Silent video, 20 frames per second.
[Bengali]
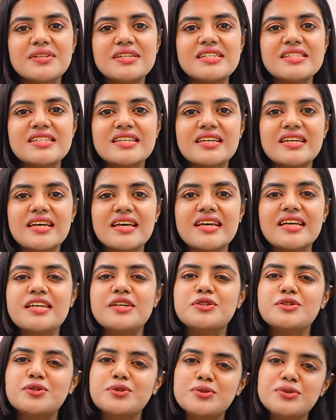নিজেকে
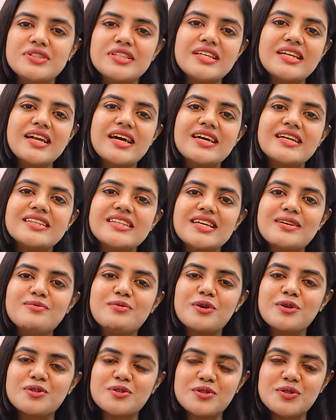একটু গুটিয়ে রাখতেই
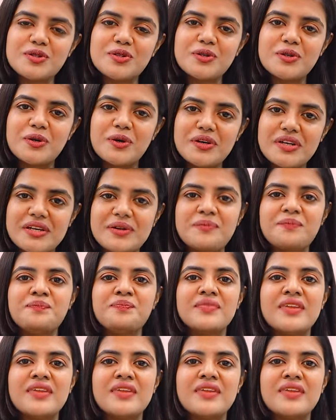পছন্দ করেন